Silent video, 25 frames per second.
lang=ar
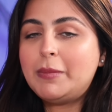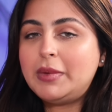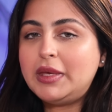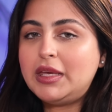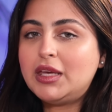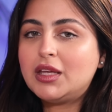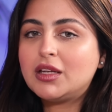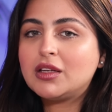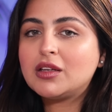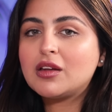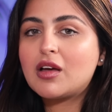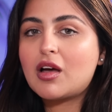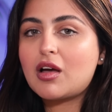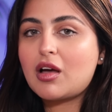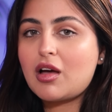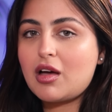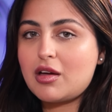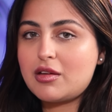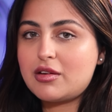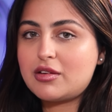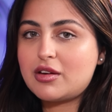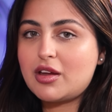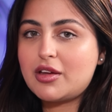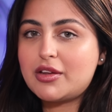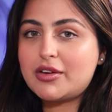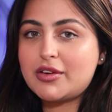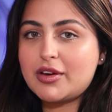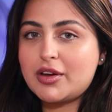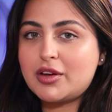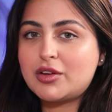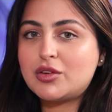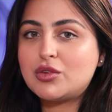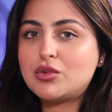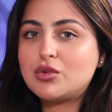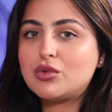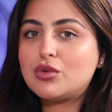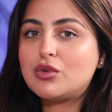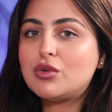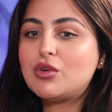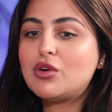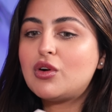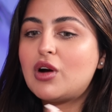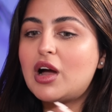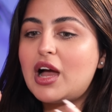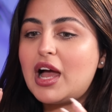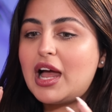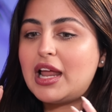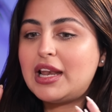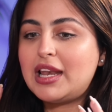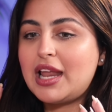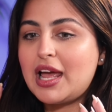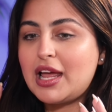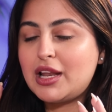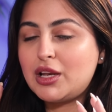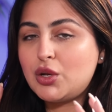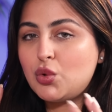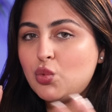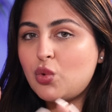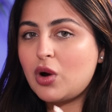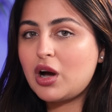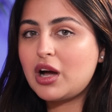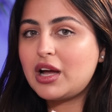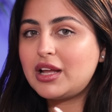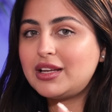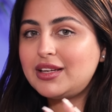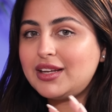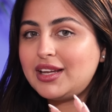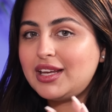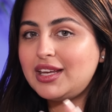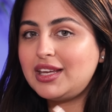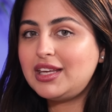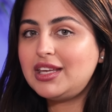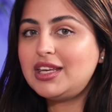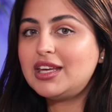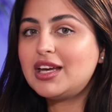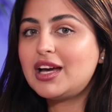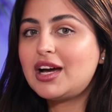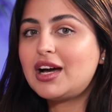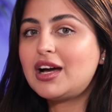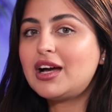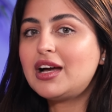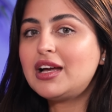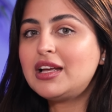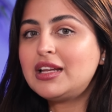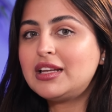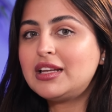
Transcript: مين قرر انه الالوان هي